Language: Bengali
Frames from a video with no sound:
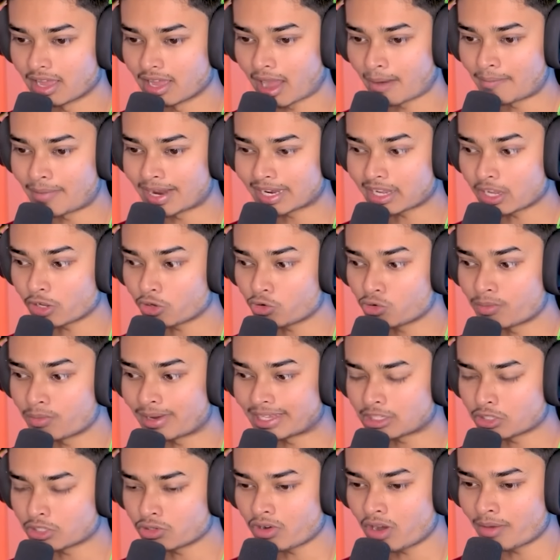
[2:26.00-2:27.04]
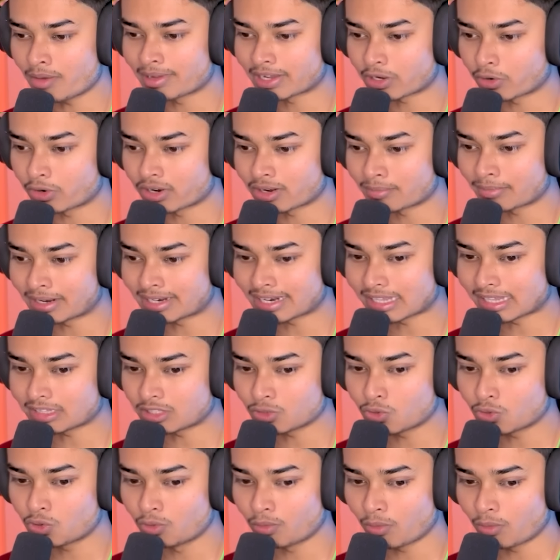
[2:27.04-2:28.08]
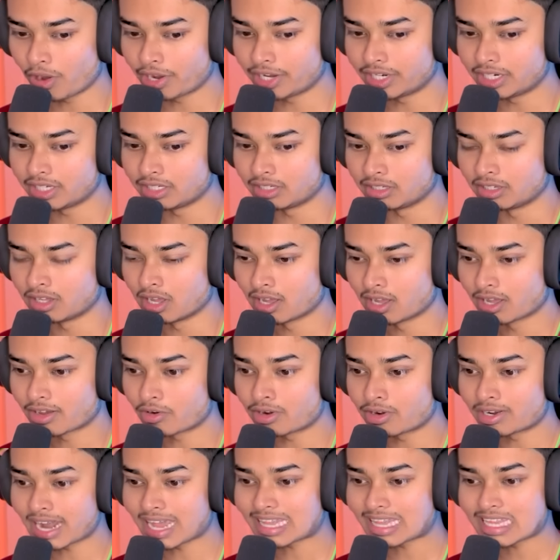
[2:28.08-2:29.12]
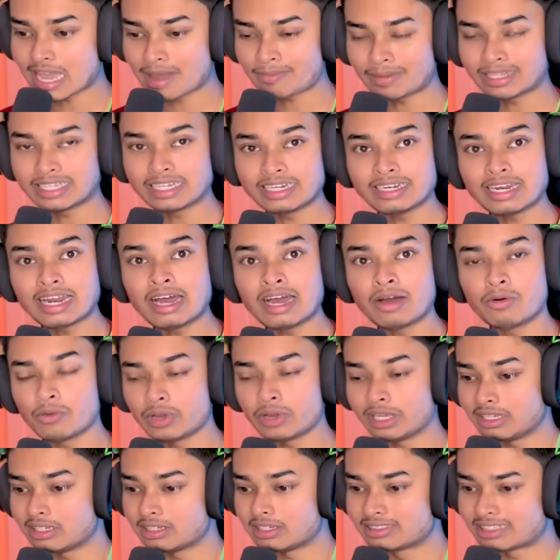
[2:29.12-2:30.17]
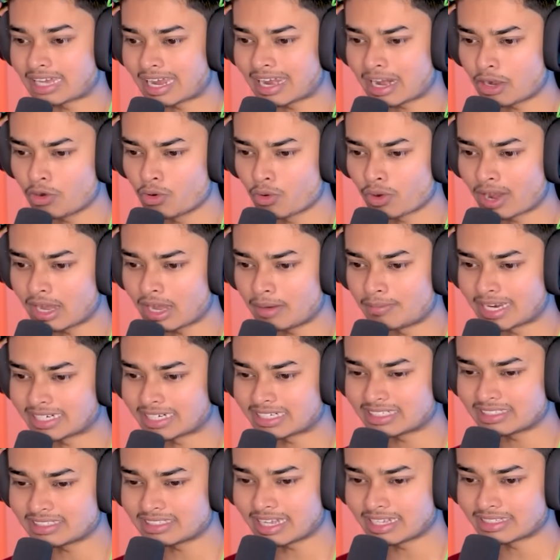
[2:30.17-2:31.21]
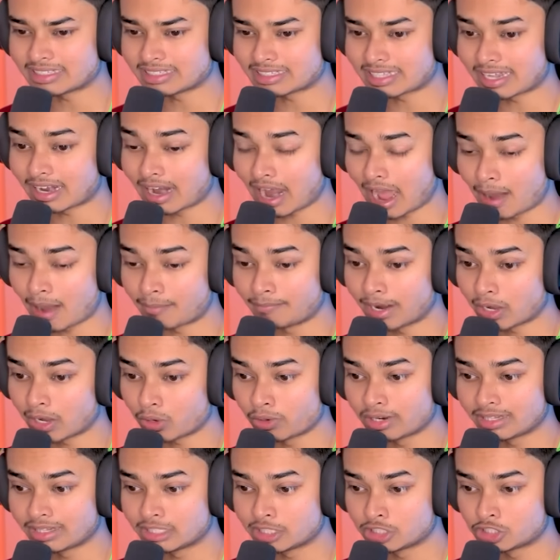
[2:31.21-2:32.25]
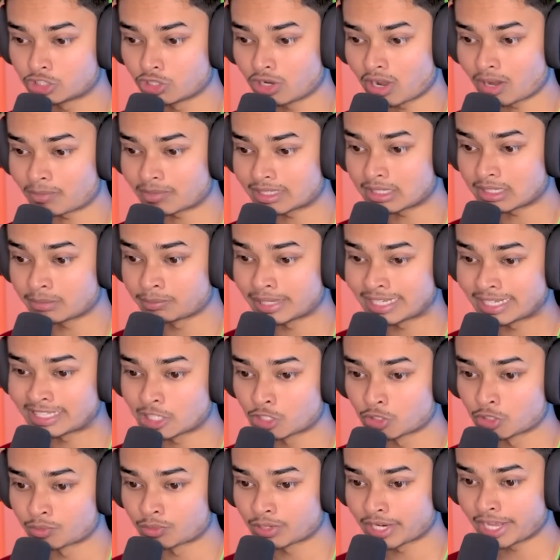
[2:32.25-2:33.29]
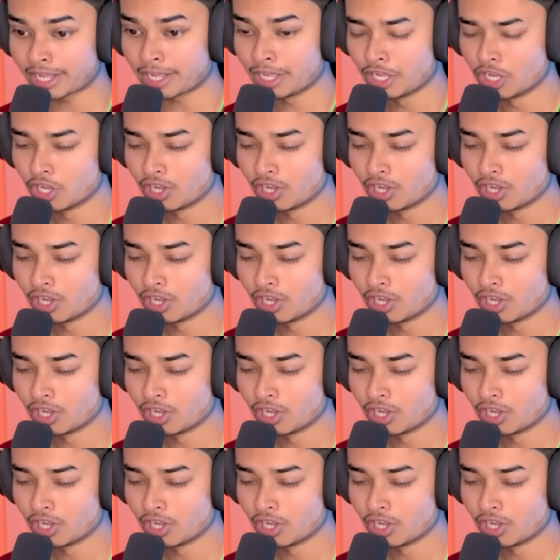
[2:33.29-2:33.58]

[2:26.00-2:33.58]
আমাকে ঘুমাতেও হবে কারণ আমার রাতে ঘুম হয়নি কারণ রাতে আমাদের না ওই যারা লোকাল বাসিন্দা আছে তারা হামলা করে দিয়েছিল আমাদের বেসের উপরে